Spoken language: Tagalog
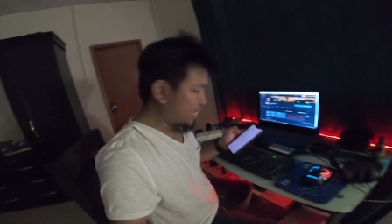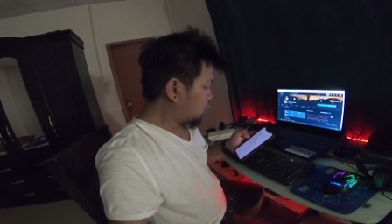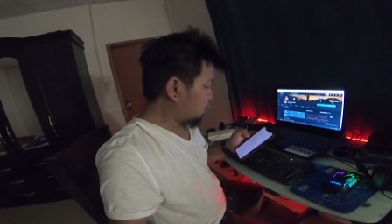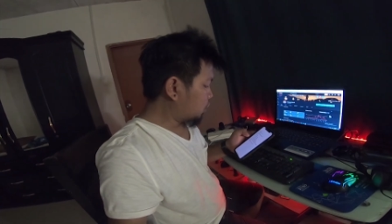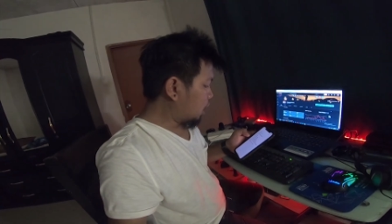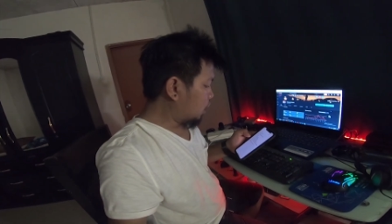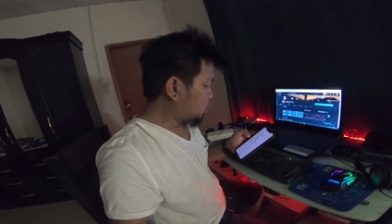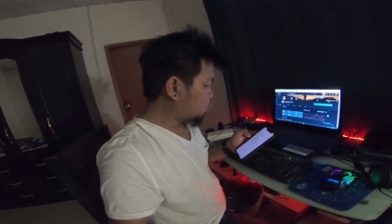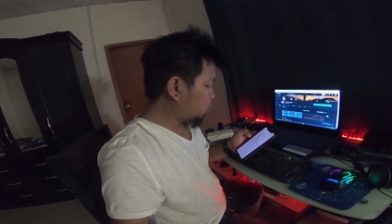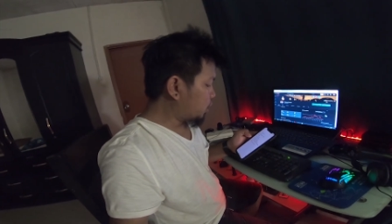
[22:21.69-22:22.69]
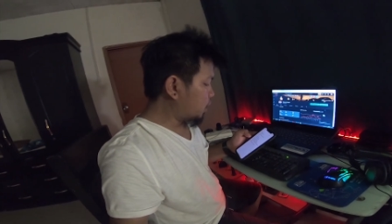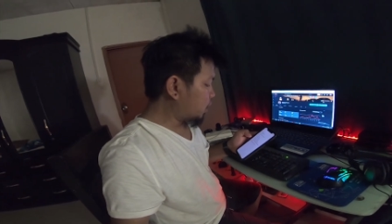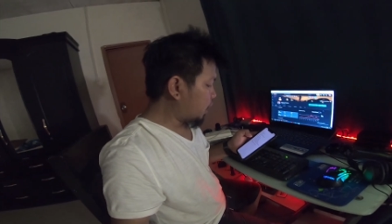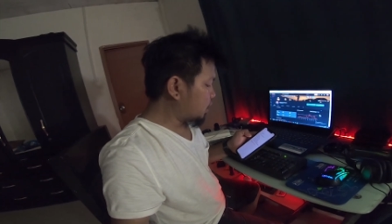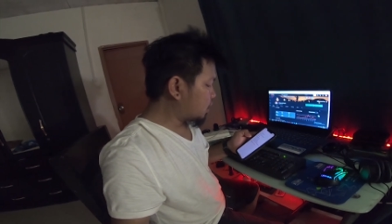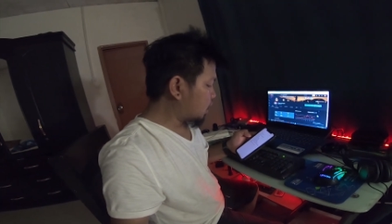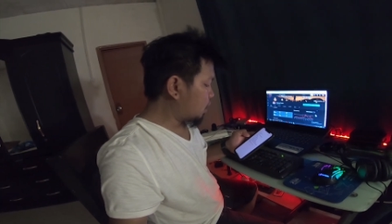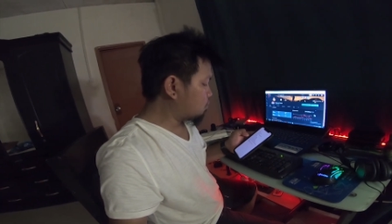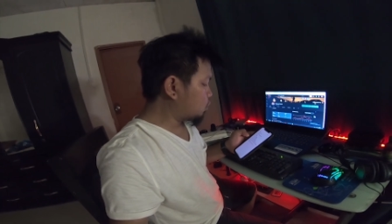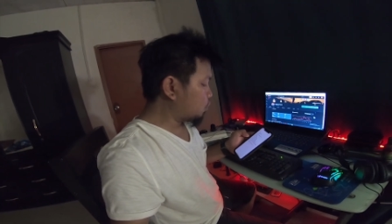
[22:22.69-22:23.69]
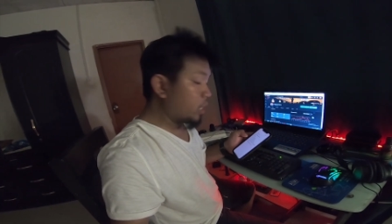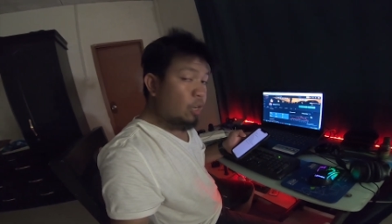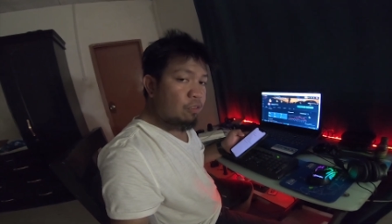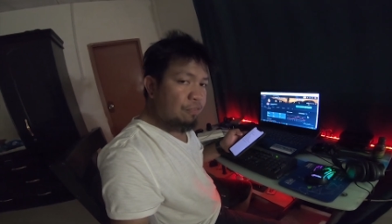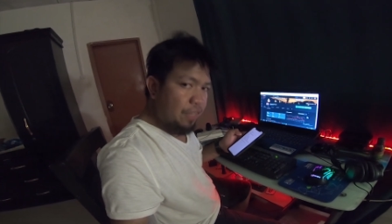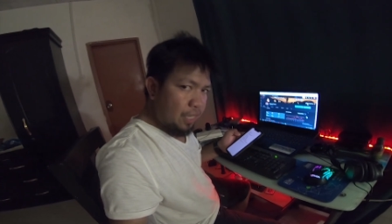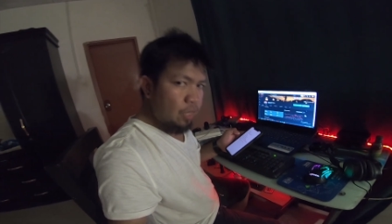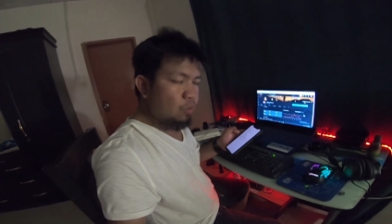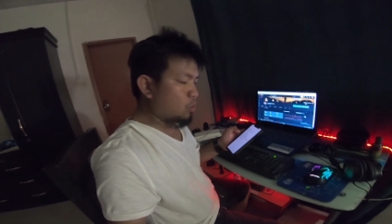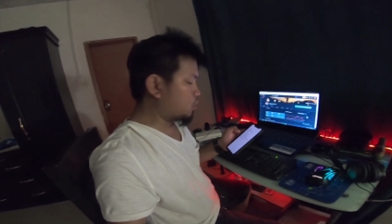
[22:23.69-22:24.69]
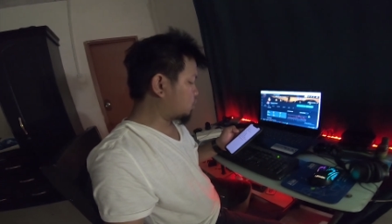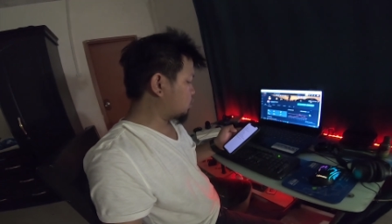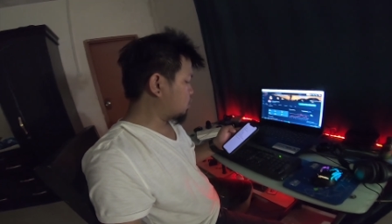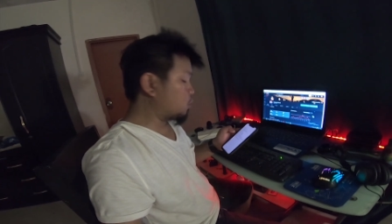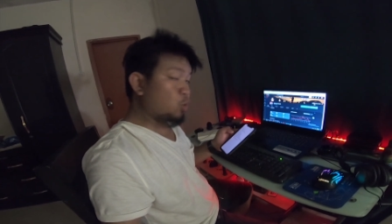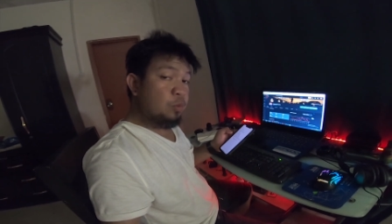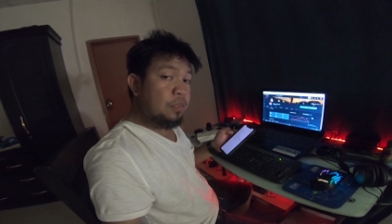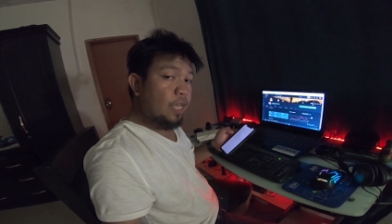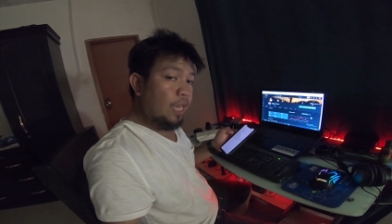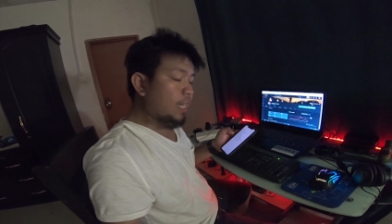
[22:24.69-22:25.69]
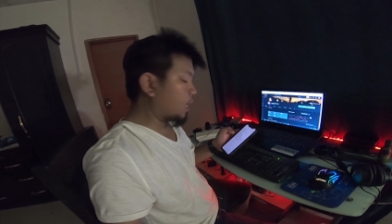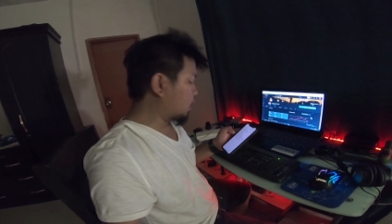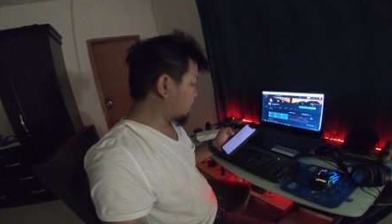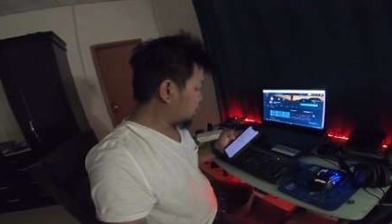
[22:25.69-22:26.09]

Shout out 20k subs without videos YouTube channel.